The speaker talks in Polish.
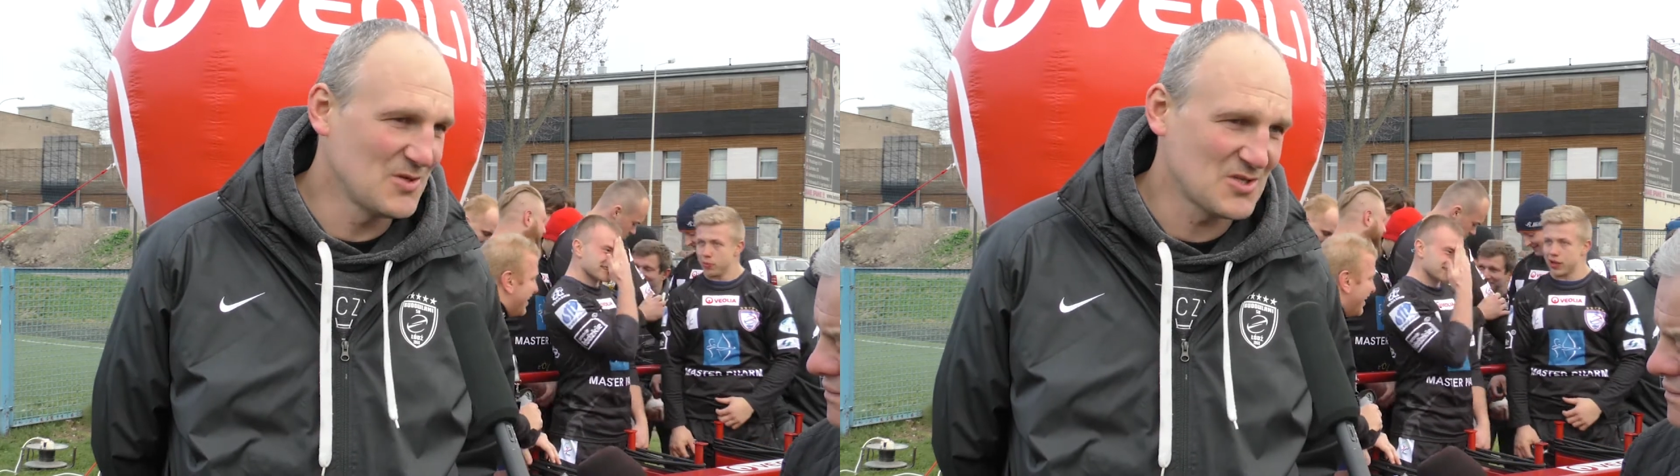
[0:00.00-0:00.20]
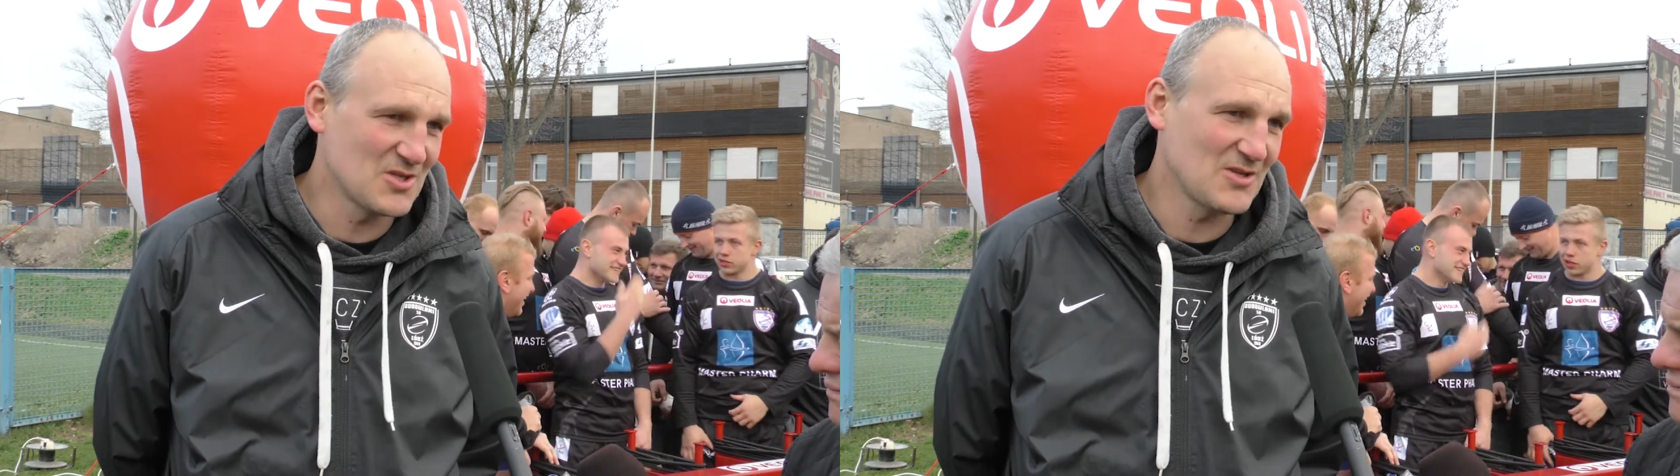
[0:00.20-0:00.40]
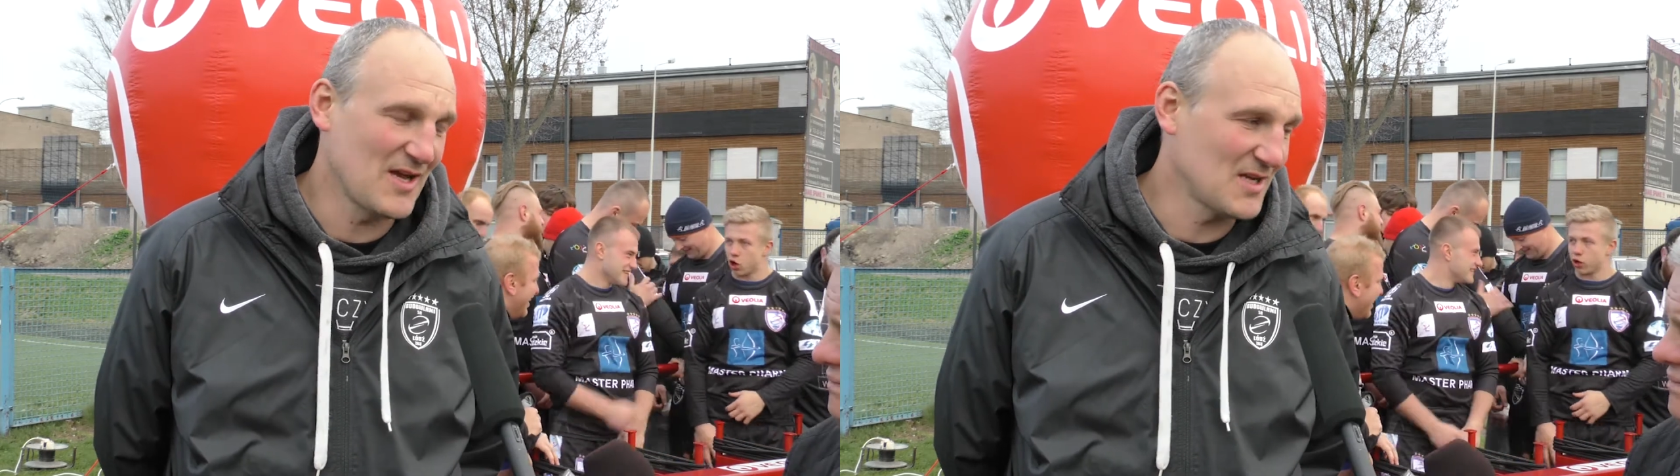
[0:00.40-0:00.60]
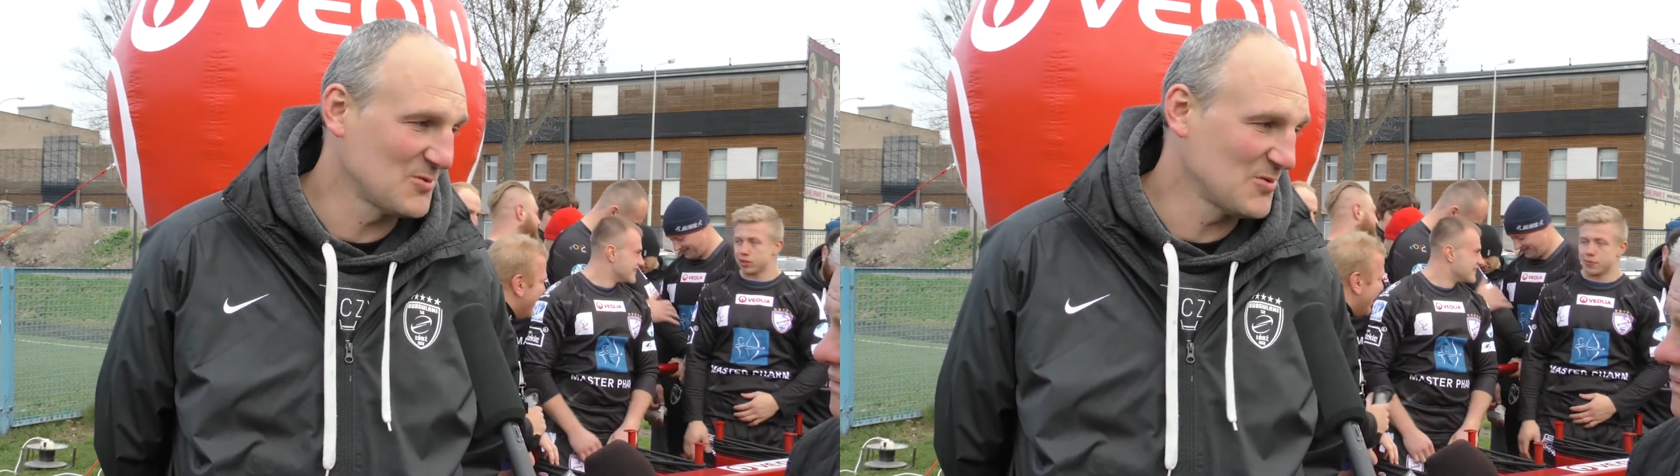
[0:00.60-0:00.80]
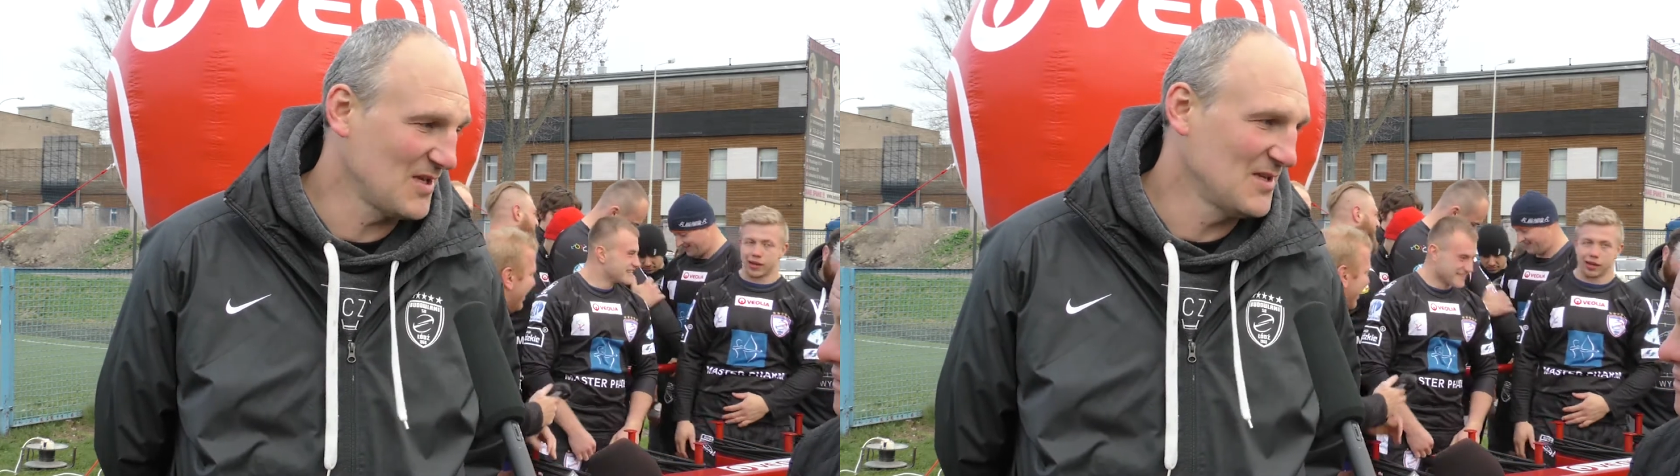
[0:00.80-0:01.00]
Myślę, że
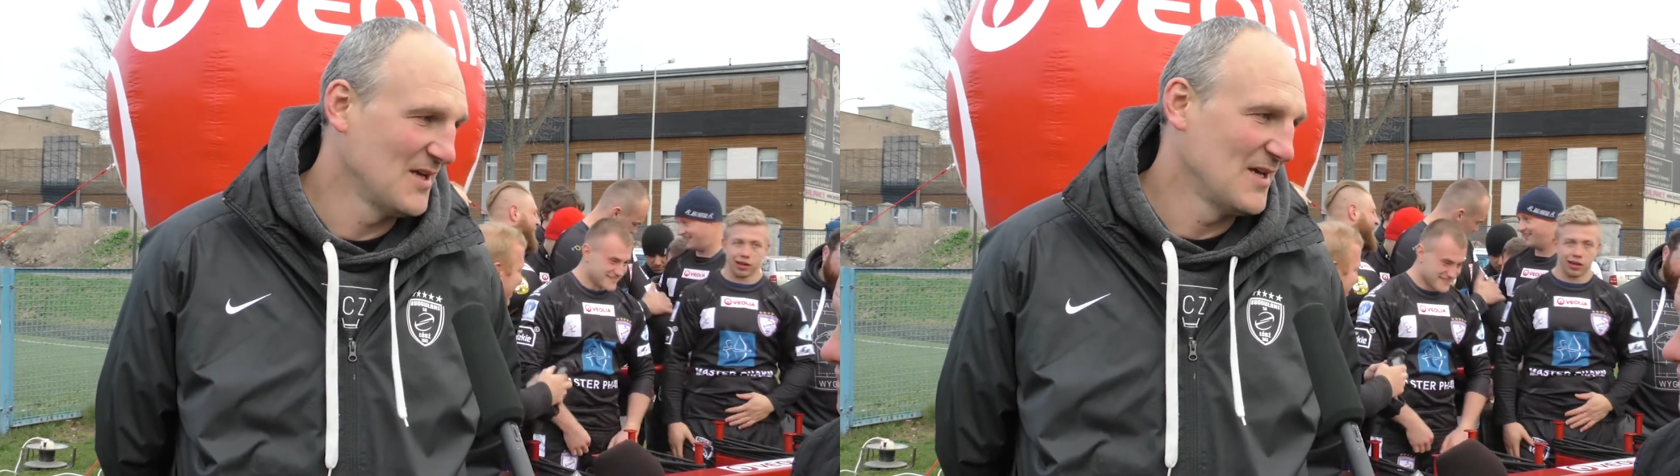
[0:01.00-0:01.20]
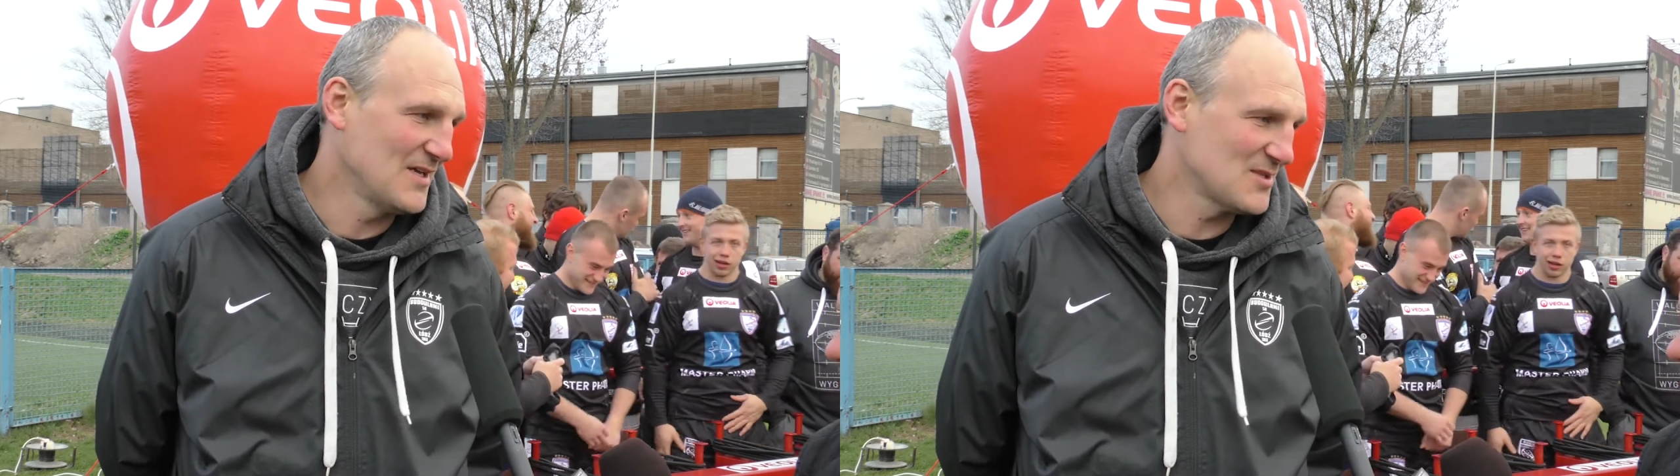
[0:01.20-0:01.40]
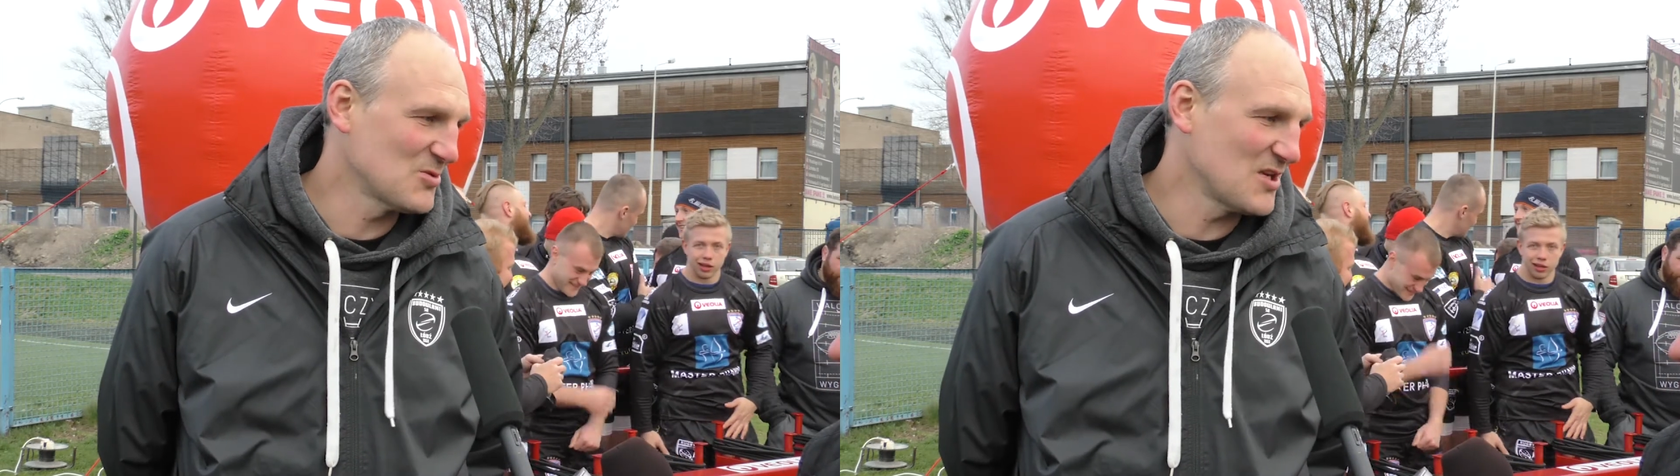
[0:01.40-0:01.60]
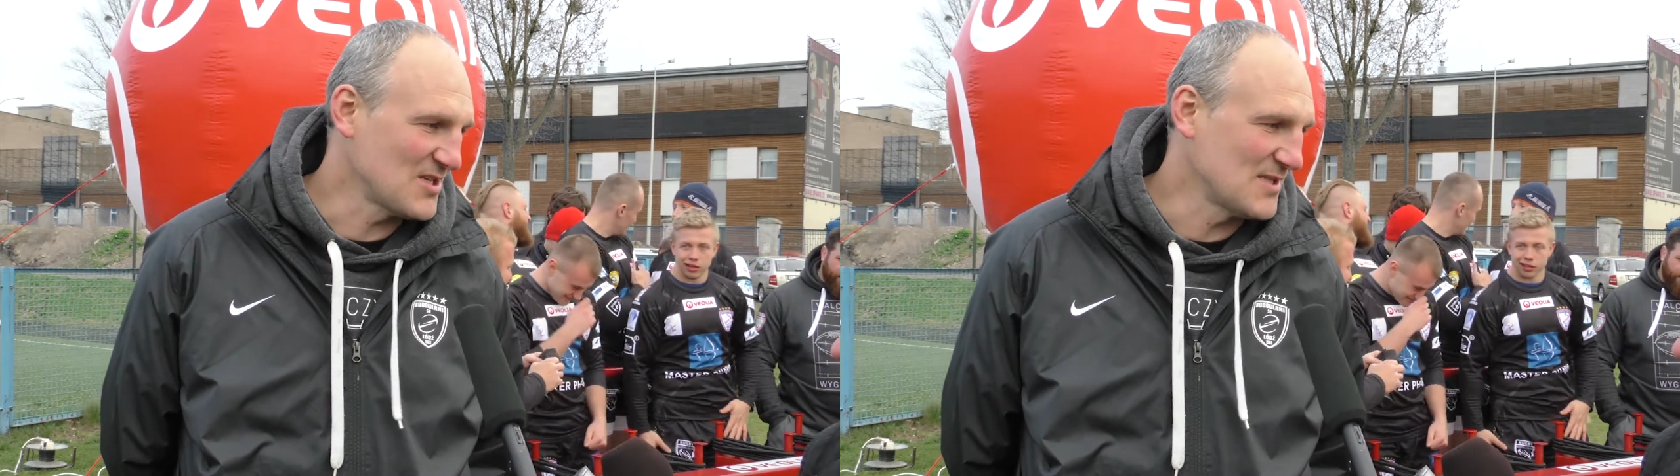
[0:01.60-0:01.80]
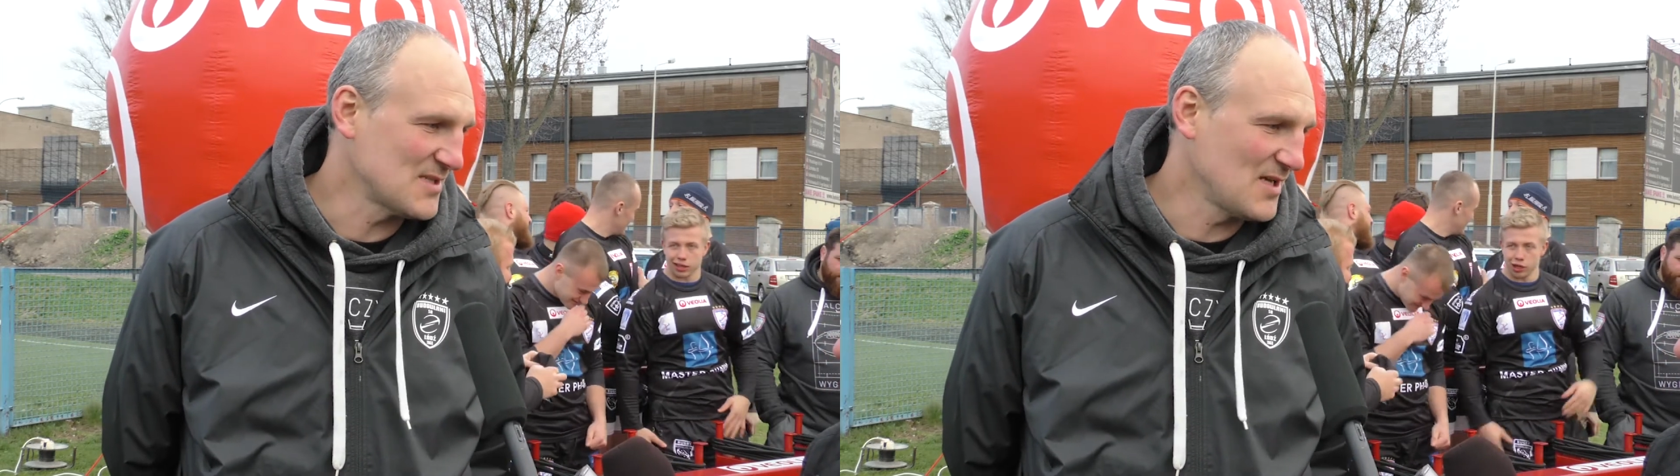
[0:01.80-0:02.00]
tak tutaj jest duża
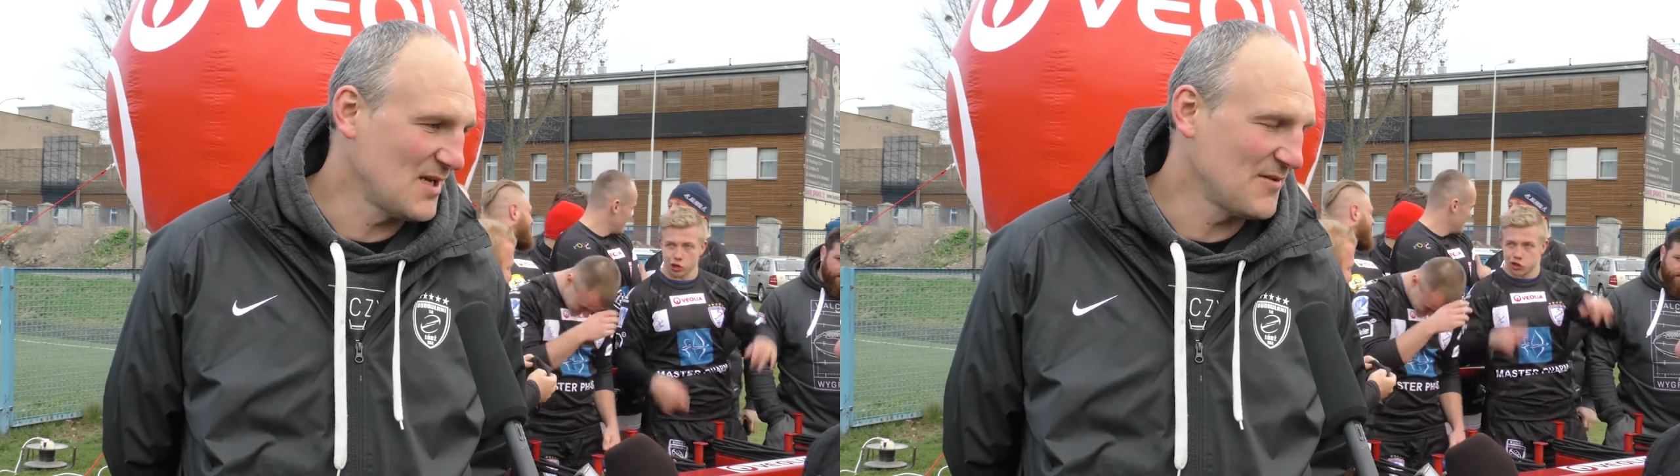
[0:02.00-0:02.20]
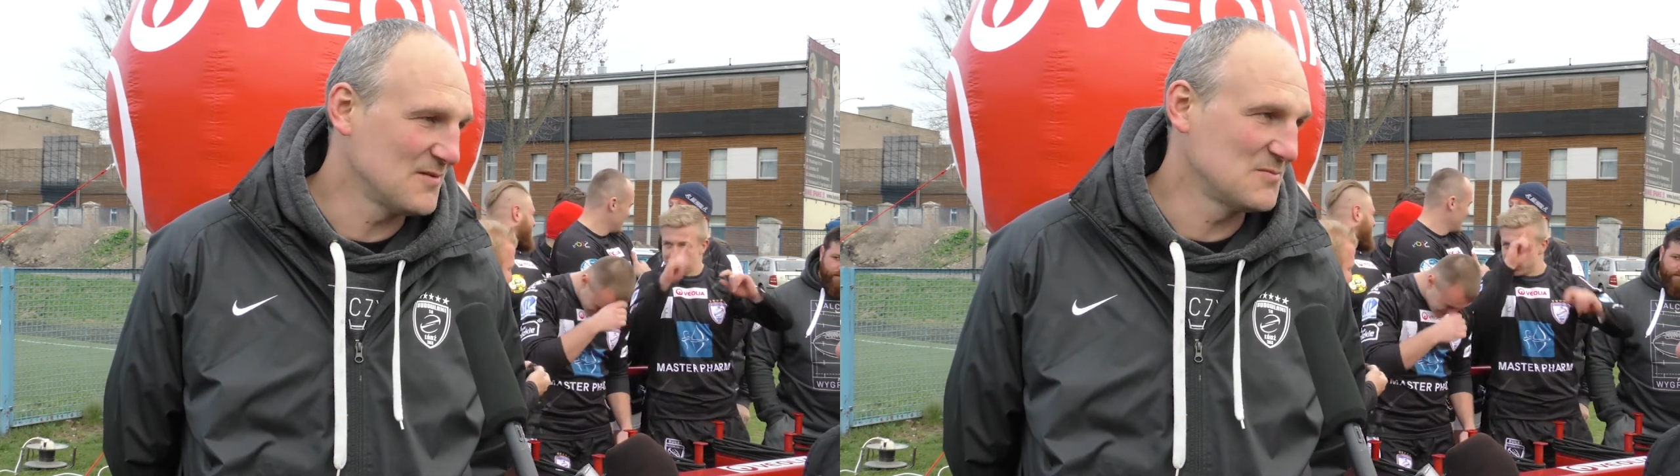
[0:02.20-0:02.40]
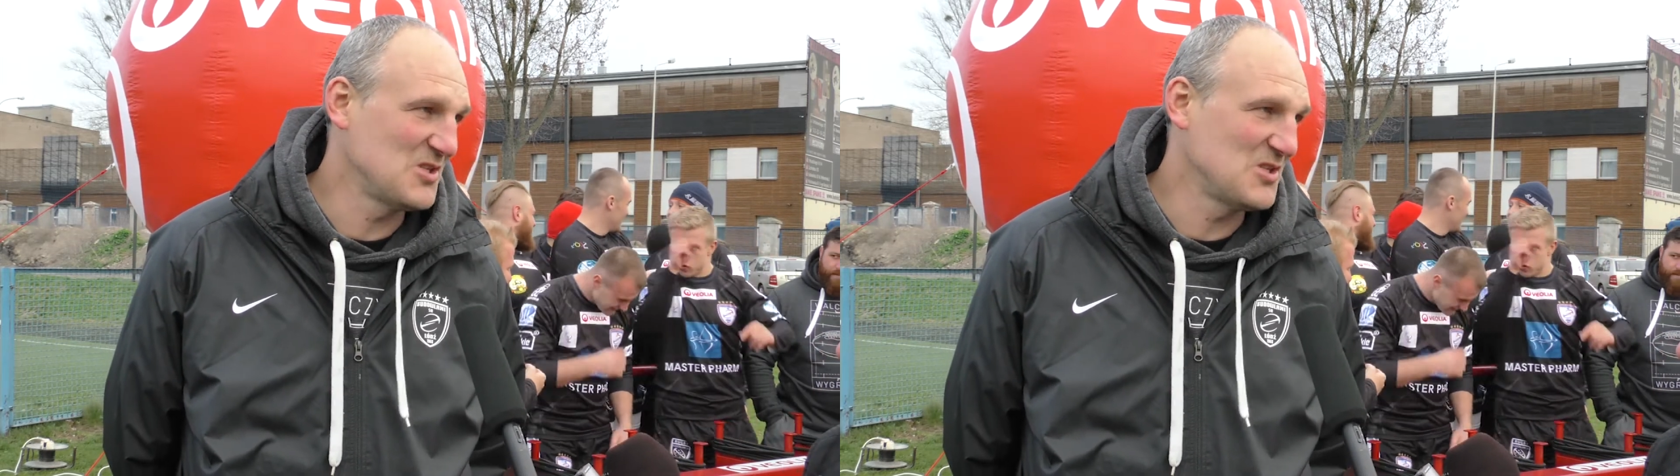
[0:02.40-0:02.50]
szansa